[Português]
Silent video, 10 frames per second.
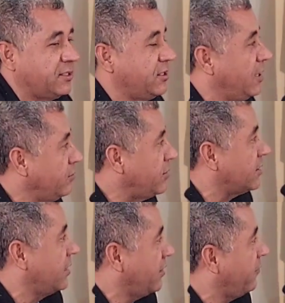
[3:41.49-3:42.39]
de não
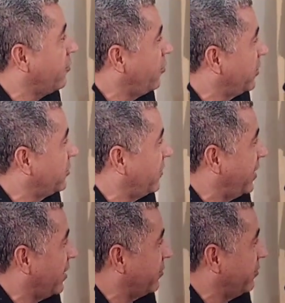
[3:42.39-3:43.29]
dizer que foi culpa dos
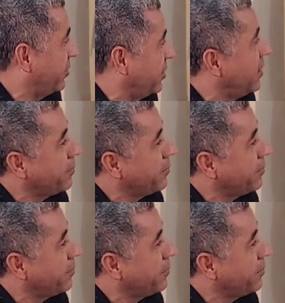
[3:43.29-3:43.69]
vereadores,